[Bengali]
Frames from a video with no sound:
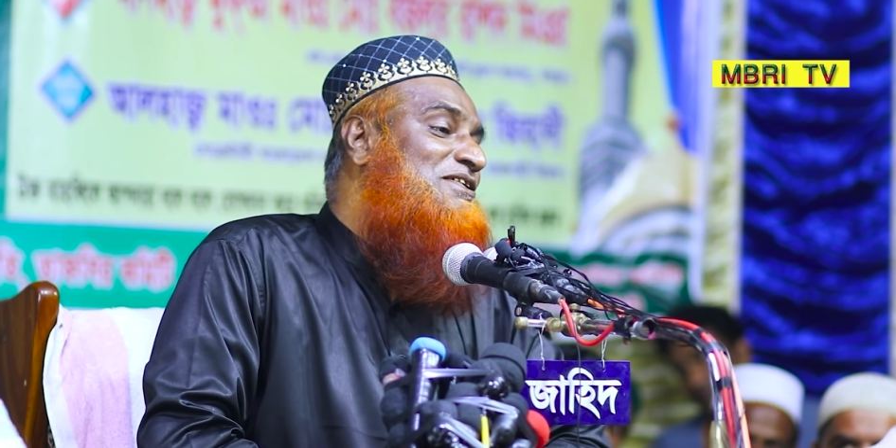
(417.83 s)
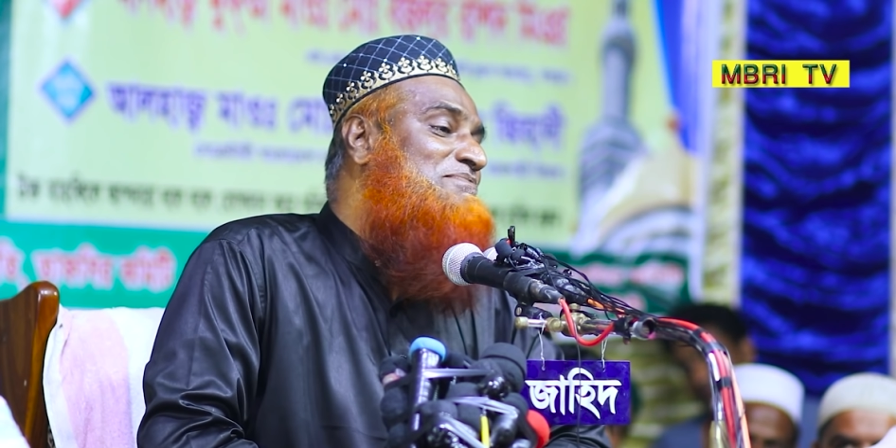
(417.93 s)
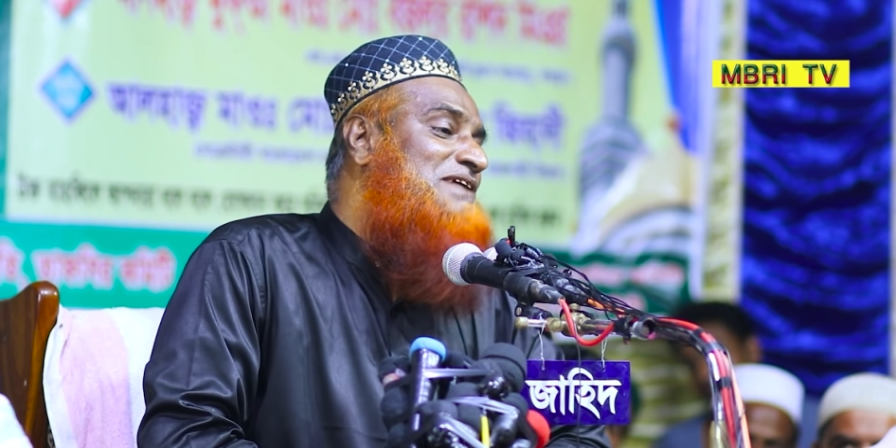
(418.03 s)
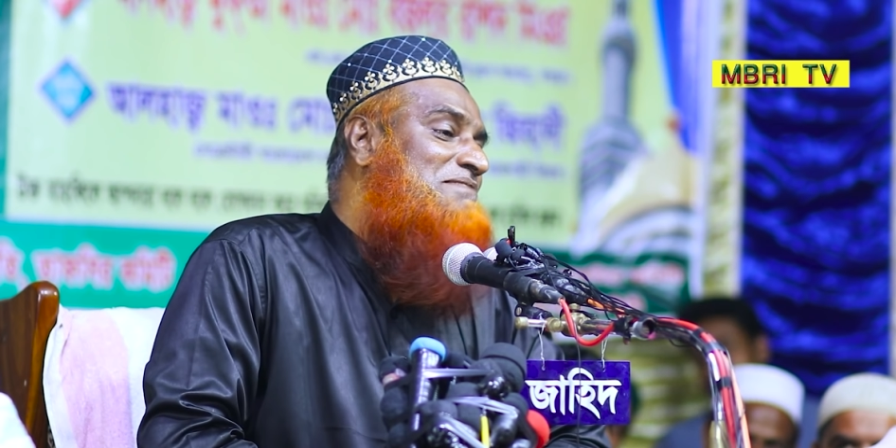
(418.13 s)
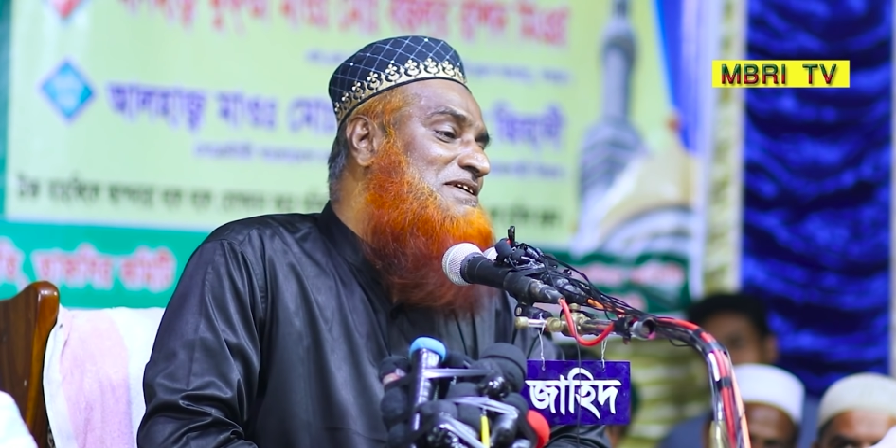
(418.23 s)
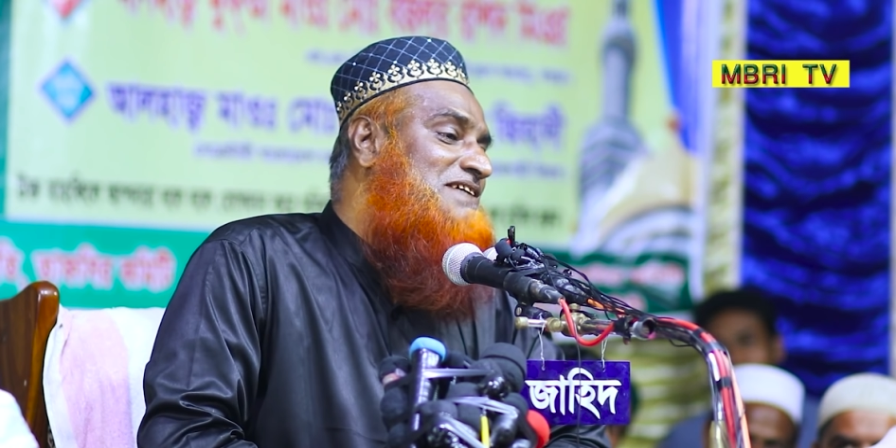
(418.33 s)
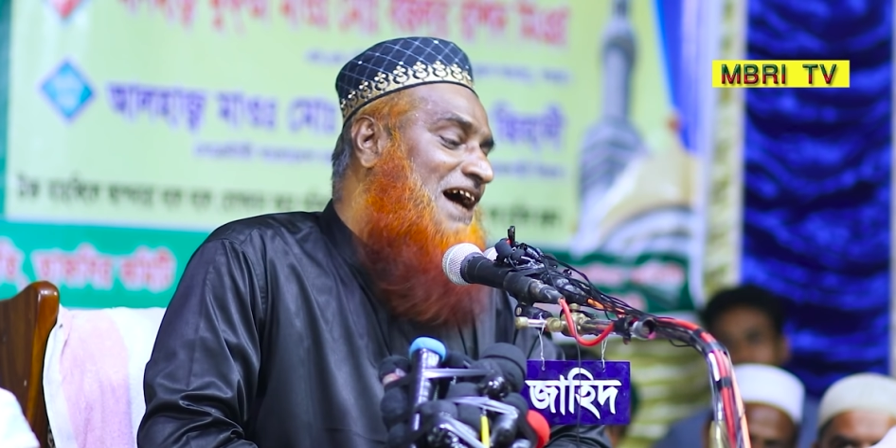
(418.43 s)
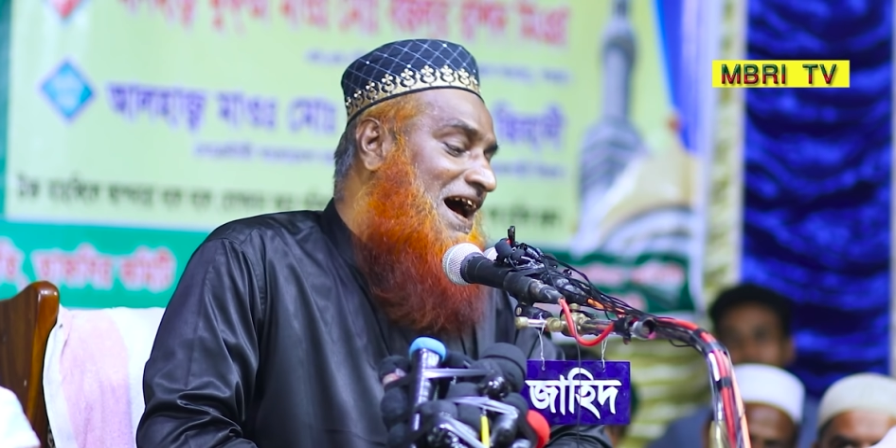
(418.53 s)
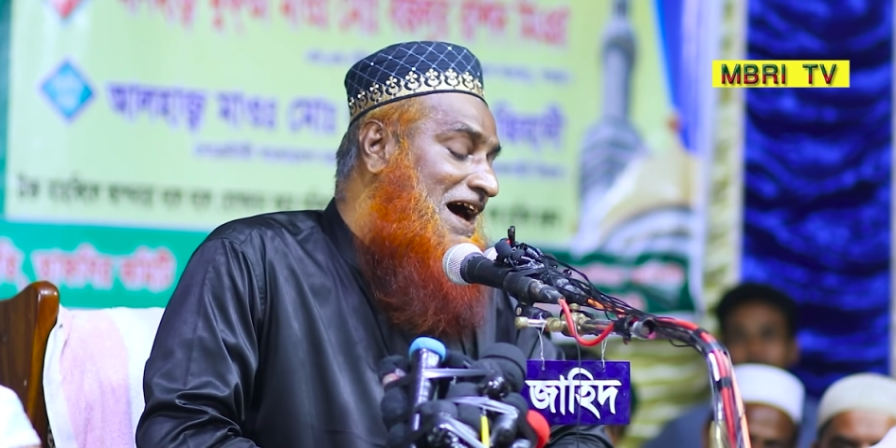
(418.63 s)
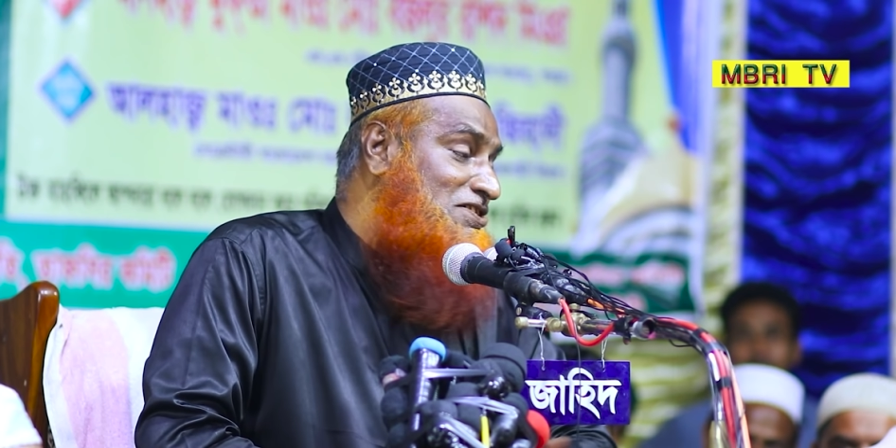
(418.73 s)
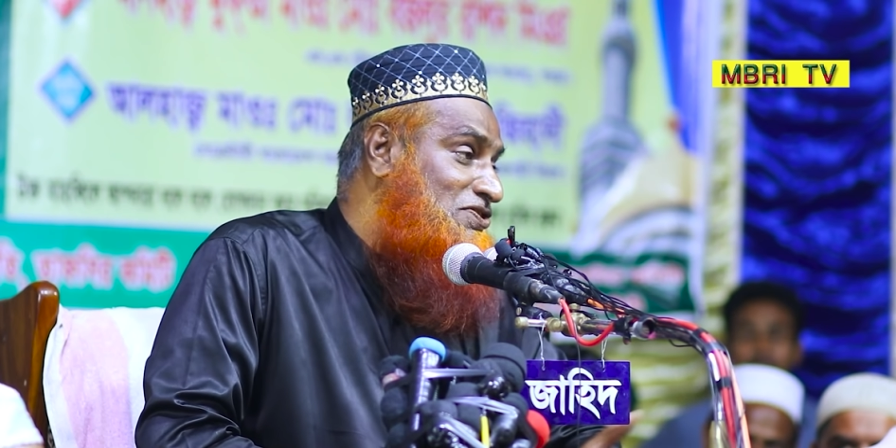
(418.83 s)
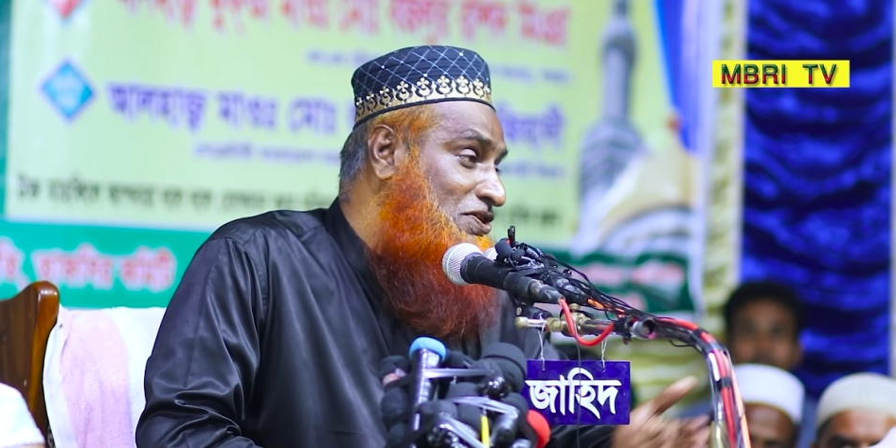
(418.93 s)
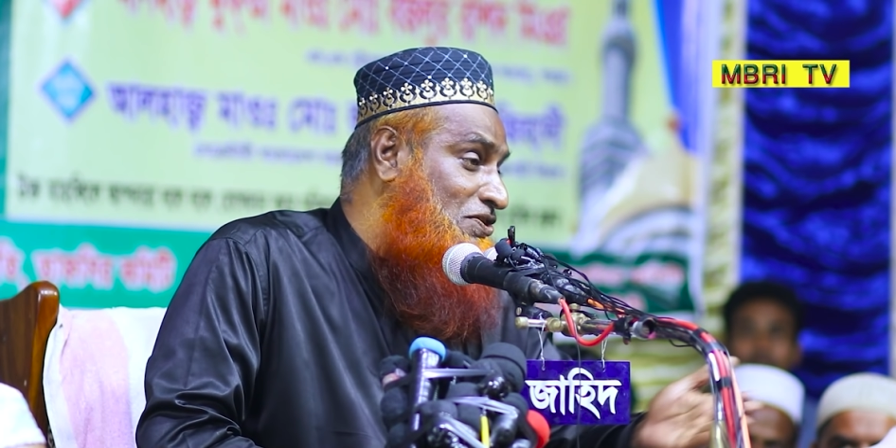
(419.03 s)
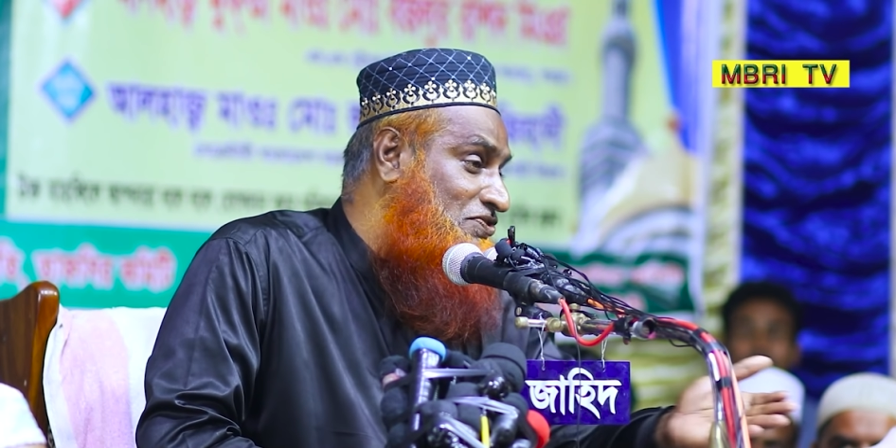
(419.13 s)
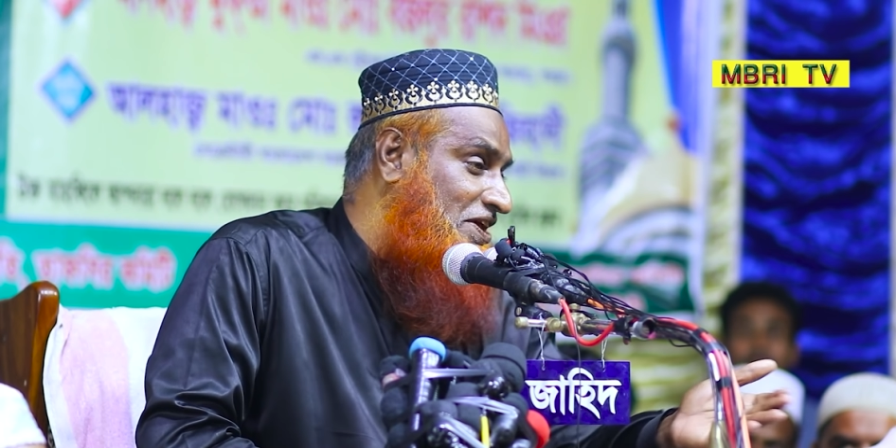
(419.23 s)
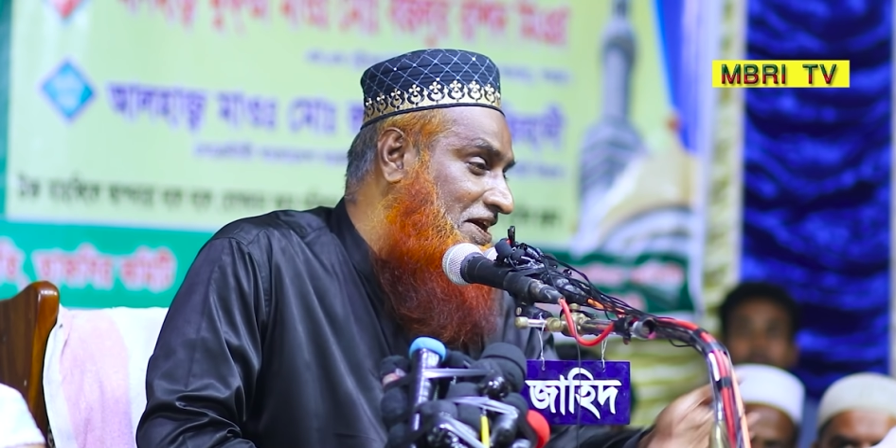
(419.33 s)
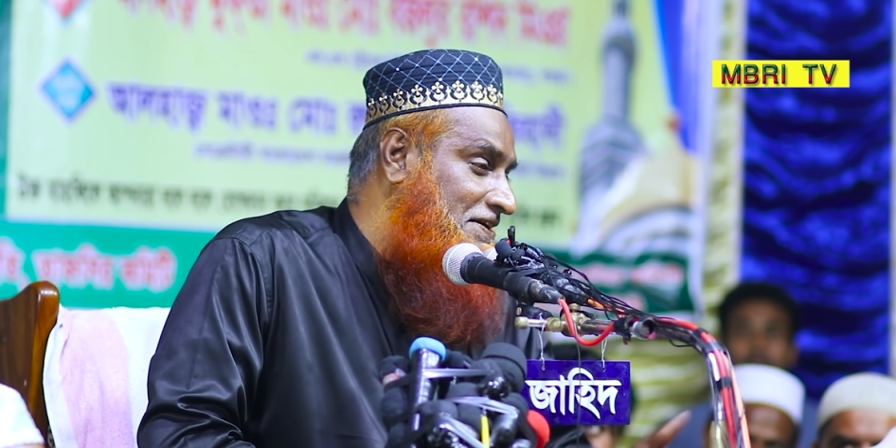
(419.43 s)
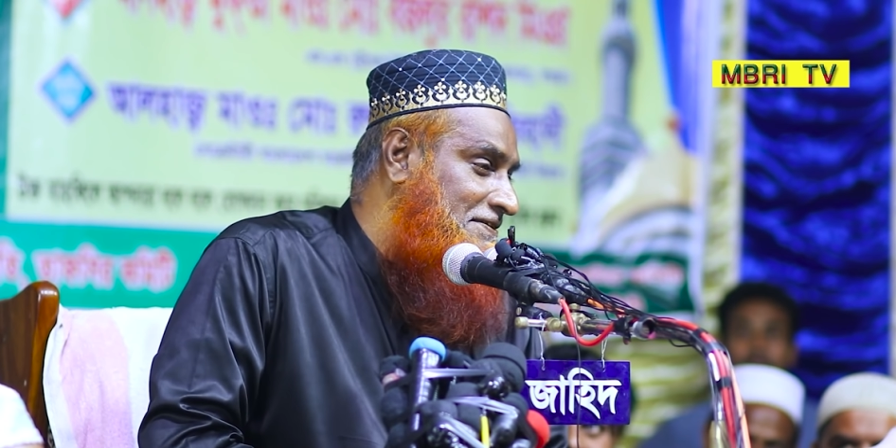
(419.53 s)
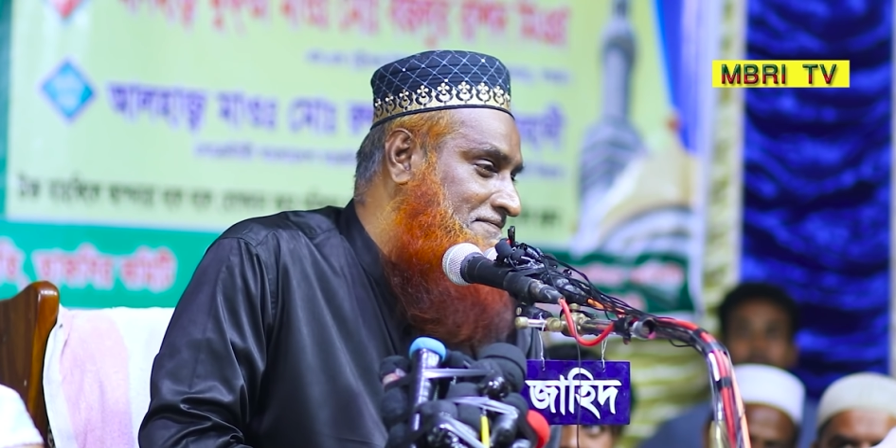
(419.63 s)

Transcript: রমজান মাসে একজনও রোজা নাই